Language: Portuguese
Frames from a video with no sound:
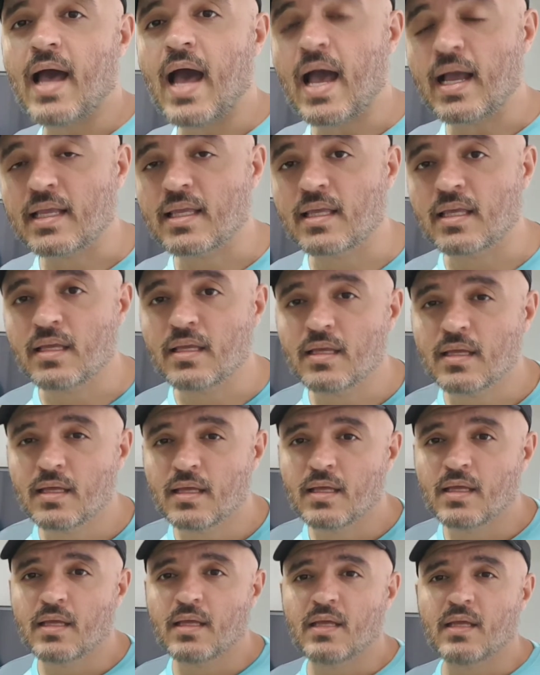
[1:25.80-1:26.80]
aqui
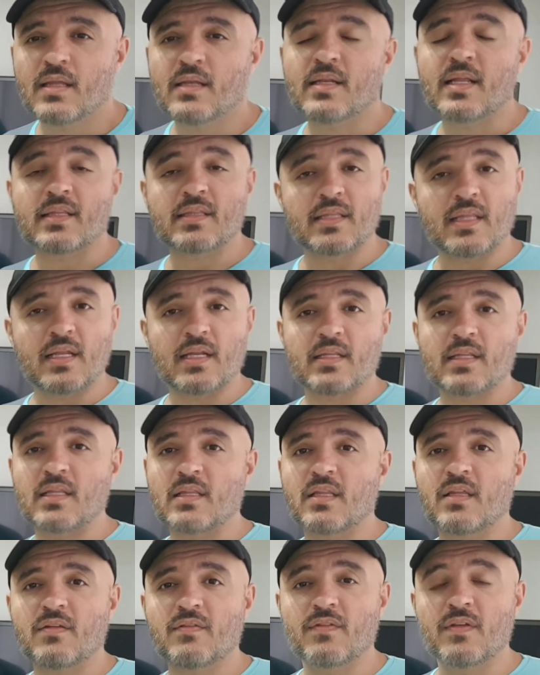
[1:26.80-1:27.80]
na tela da
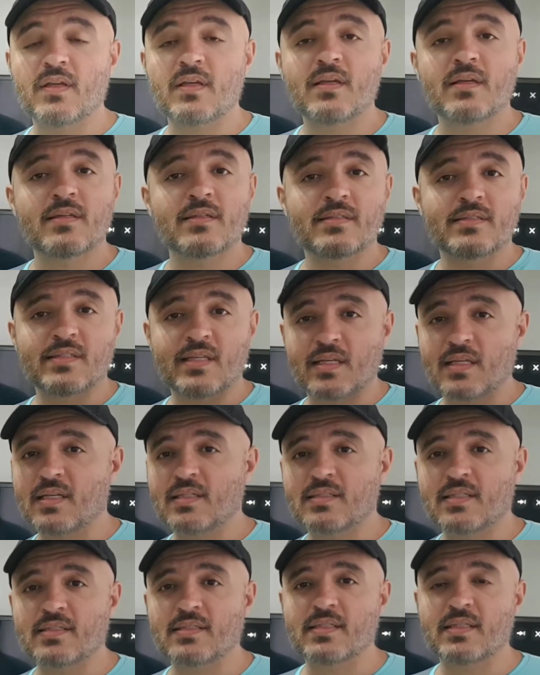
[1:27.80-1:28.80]
TV sem a
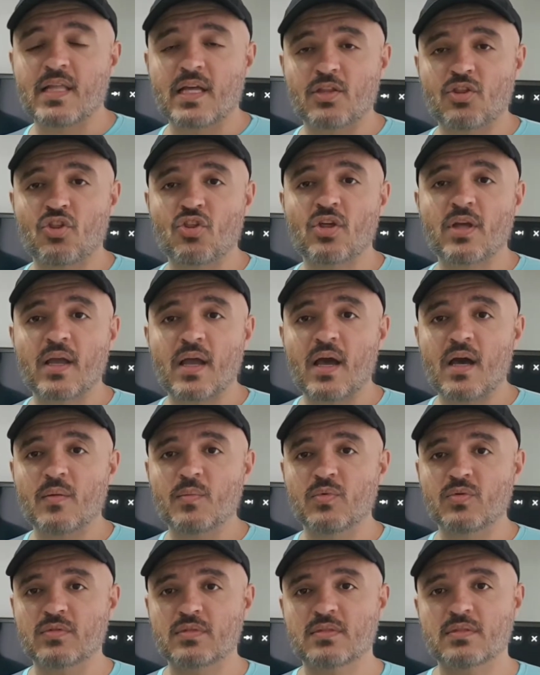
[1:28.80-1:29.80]
necessidade de
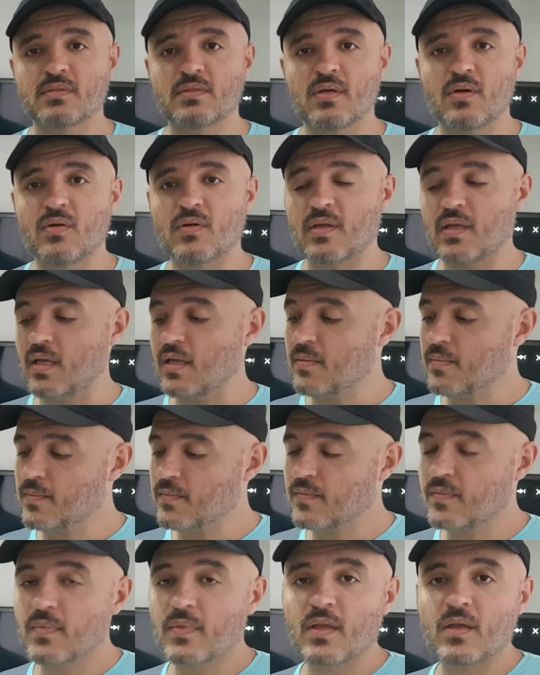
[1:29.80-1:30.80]
cabos, ok?
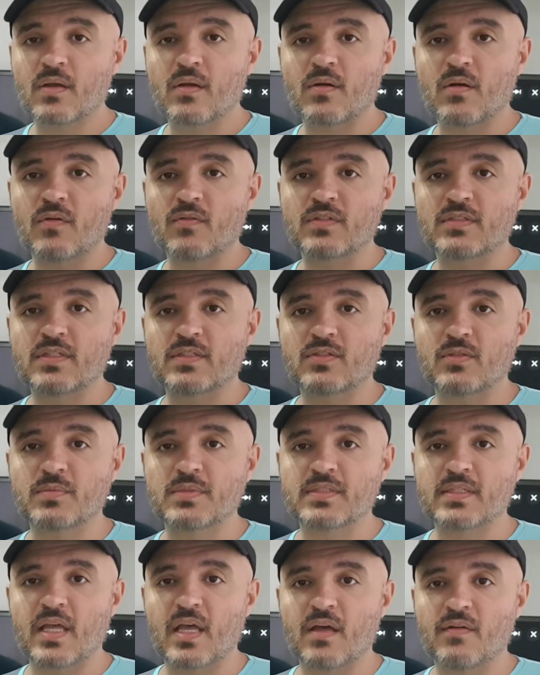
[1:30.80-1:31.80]
Igual vocês
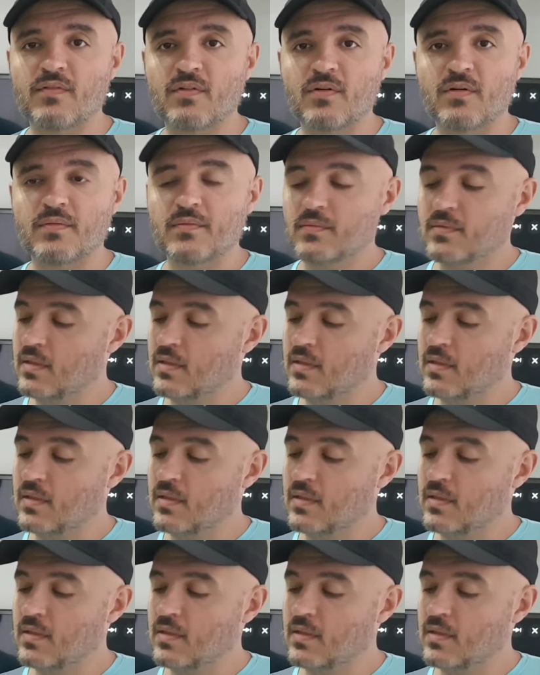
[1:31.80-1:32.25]
observam, ó.